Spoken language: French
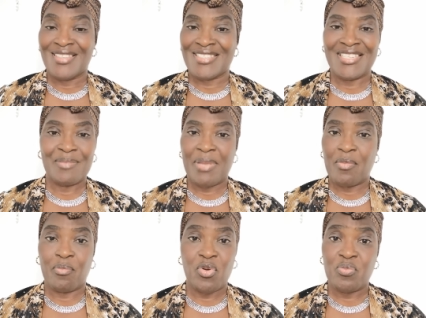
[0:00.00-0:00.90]
Ce n'est
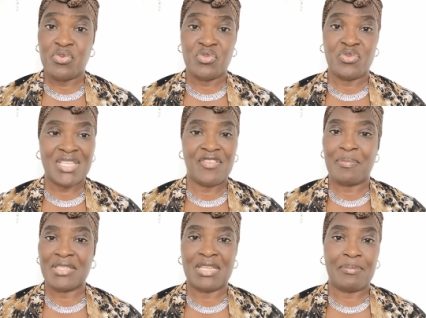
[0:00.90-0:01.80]
pas bon pour nous, ça ne fait
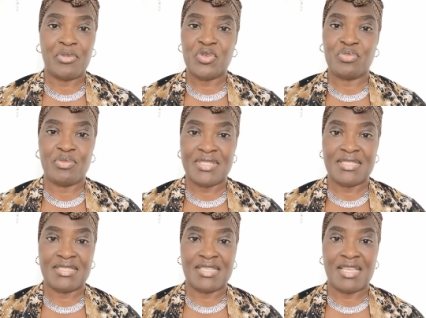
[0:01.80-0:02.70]
pas de la bonne
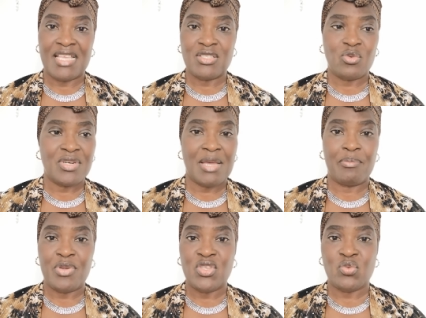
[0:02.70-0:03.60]
publicité. Est-ce qu'on a
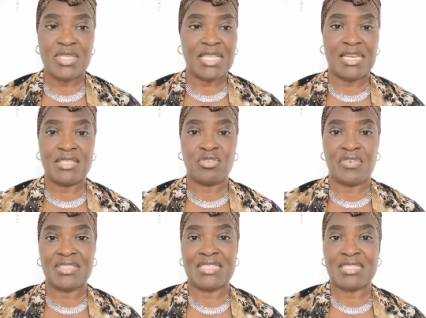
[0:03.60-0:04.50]
besoin d'aller
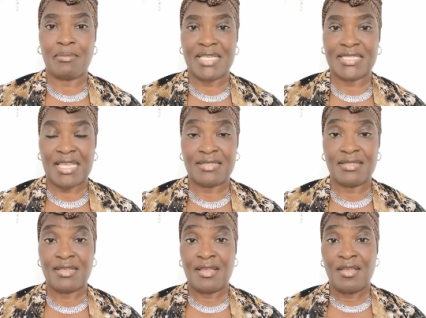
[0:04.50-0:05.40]
devant des ambassades
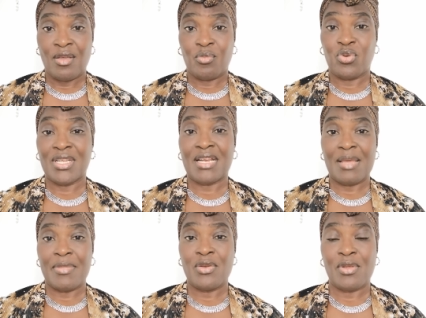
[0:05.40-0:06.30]
pour
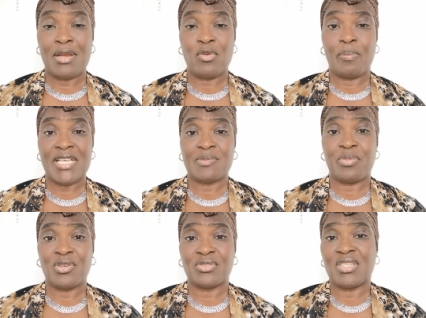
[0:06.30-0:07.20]
réclamer le,
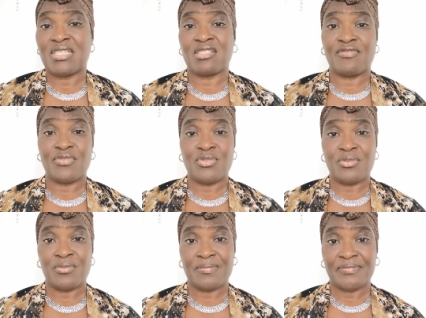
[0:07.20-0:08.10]
passeport d'un
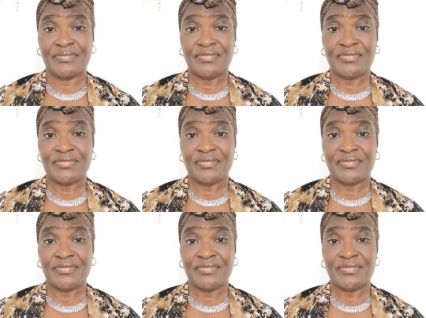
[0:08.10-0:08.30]
individu